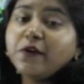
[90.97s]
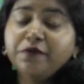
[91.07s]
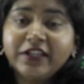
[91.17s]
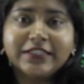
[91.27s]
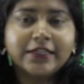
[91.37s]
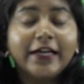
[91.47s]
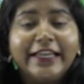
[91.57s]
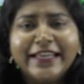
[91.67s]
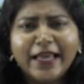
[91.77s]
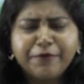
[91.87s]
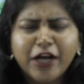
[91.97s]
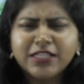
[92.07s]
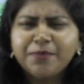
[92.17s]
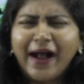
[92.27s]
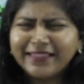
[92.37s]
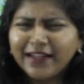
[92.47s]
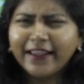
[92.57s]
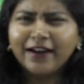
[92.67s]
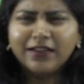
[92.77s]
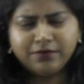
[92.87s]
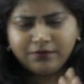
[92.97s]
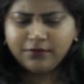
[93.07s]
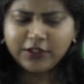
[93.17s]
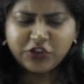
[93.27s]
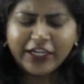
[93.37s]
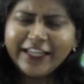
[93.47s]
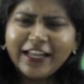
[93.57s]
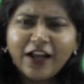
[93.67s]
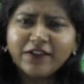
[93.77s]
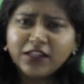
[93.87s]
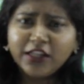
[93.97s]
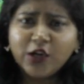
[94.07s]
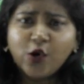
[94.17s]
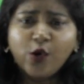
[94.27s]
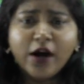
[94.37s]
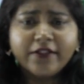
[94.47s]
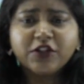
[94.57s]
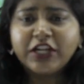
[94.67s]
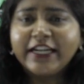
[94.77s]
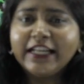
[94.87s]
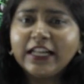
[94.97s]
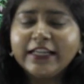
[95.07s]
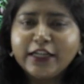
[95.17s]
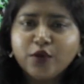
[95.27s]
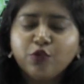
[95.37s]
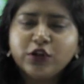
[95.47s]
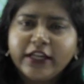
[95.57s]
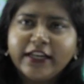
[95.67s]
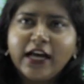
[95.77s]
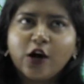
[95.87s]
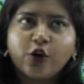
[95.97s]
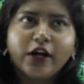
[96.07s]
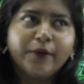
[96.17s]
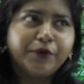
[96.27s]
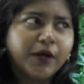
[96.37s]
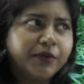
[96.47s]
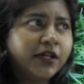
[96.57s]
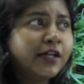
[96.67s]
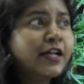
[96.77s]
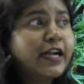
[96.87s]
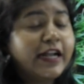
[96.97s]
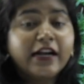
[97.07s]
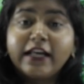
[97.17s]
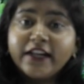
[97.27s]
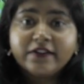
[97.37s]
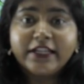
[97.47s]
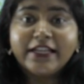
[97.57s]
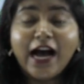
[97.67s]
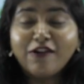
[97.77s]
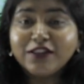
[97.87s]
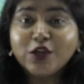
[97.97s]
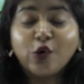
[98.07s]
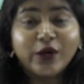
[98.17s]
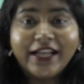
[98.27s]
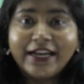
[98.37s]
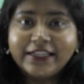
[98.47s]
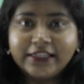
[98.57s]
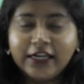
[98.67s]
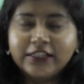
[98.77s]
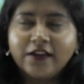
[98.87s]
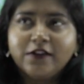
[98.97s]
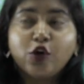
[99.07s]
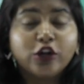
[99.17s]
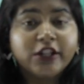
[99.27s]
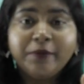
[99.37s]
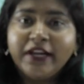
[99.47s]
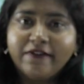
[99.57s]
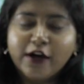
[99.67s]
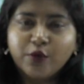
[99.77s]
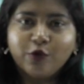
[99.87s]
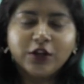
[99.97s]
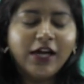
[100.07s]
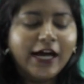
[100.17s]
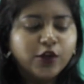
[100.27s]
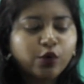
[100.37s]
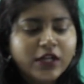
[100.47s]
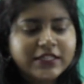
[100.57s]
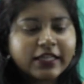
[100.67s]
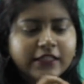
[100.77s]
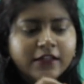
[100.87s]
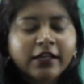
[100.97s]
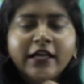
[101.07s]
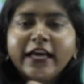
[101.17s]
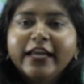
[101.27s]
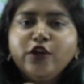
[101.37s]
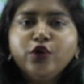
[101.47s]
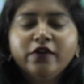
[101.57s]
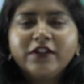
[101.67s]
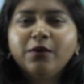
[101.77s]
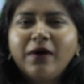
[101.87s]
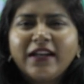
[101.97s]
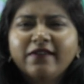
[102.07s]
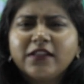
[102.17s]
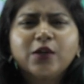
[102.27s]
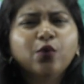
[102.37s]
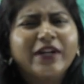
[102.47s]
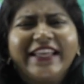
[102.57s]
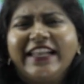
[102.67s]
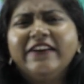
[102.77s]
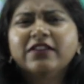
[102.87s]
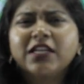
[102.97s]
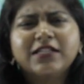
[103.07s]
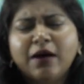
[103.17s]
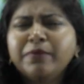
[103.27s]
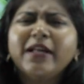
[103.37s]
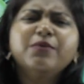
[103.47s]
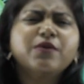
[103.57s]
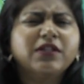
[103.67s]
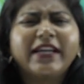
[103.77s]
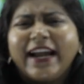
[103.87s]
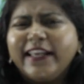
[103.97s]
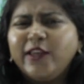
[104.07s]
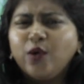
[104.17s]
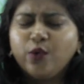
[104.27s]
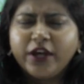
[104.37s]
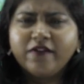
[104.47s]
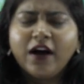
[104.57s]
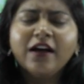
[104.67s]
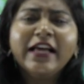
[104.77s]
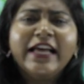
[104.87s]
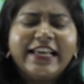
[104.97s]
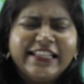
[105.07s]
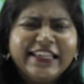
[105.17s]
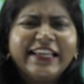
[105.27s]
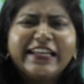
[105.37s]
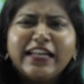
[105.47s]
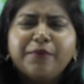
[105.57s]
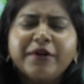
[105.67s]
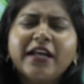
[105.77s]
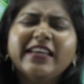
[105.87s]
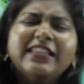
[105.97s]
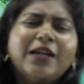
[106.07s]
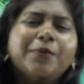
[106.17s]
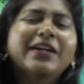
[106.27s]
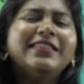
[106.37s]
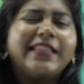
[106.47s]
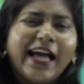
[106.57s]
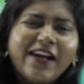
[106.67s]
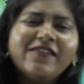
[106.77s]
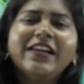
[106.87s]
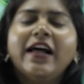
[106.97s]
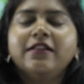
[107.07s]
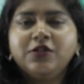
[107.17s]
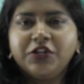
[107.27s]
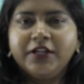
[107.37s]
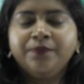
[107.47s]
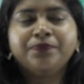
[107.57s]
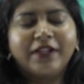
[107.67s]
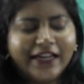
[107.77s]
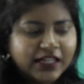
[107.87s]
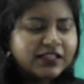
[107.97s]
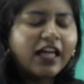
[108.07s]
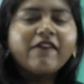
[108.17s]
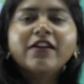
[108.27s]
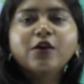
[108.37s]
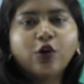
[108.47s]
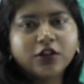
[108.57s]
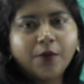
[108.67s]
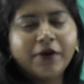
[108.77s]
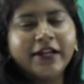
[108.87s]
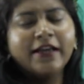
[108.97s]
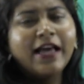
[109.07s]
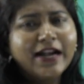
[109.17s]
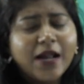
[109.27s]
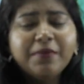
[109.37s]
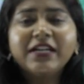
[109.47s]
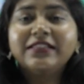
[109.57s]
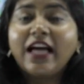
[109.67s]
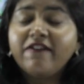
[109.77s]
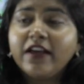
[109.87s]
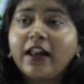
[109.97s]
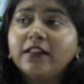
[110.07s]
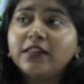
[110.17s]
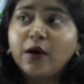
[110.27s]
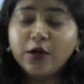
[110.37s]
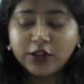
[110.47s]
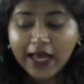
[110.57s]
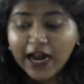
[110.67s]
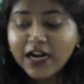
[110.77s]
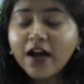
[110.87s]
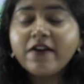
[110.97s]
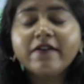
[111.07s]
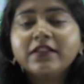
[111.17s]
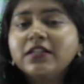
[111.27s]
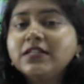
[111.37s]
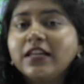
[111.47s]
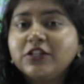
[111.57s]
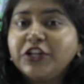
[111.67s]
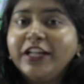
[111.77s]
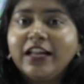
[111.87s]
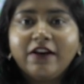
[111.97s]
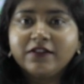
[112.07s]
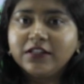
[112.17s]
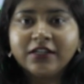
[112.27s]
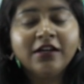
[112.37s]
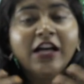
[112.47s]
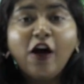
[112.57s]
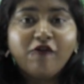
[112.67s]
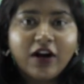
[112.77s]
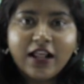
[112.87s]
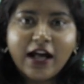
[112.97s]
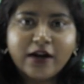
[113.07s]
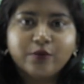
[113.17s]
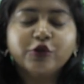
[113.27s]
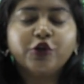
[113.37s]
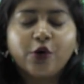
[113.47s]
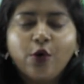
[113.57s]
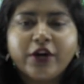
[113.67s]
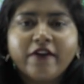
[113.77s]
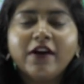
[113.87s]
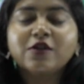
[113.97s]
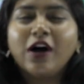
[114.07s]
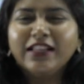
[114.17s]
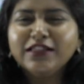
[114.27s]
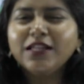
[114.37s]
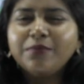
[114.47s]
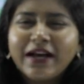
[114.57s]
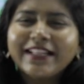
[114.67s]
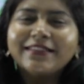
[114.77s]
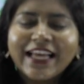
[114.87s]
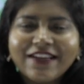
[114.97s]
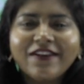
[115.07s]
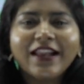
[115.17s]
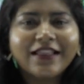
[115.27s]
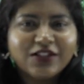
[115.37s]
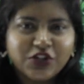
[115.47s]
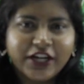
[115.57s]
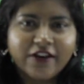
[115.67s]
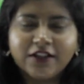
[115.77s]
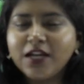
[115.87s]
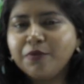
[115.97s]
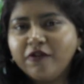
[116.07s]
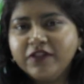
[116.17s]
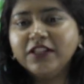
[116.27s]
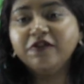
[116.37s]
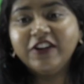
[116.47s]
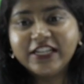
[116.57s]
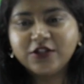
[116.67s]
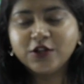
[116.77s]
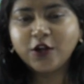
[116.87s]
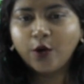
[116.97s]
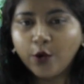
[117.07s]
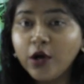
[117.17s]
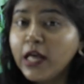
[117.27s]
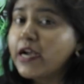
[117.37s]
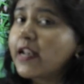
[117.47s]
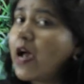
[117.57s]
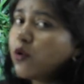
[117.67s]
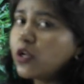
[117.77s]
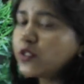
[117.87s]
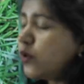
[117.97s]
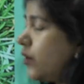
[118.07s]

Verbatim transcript: ஃப்ரம் வீட்ஸு நீங்கள் எப்பயாச்சும் பார்த்துருக்கீங்களா இந்த செடியெல்லாம் வந்துட்டு இருக்கும் இந்த செடியெல்லாம் இருக்கும் போது என்ன ஆகும்னா இப்போ நம்ம நான் நிறைய வாட்டி நான் வந்து கொரியாண்டர் அதாவது கொத்தமல்லி வாங்கும்போது அது கூட சேர்ந்து இன்னொரு விதமான வந்துட்டு ஒரு இலை வந்துட்டு சம்டைம்ஸ் வந்து கிடைக்கும் ஓகேவா இது என்ன அப்படின்னா இது நமக்கு தேவையில்லாத செடி எனக்கு தேவையானது கொத்தமல்லி நமக்கு தேவையில்லாத தா தானாகவே வந்துட்டு சில செடியெல்லாம் வந்துட்டு வளர ஆரம்பிச்சிடும் ஓகேவா ஸோ அந்த மாதிரி தேவையில்லாத செடி வந்து நம்ம வந்து வீட்ஸ்ன்னு சொல்லுவோம் நான் உங்களுக்கு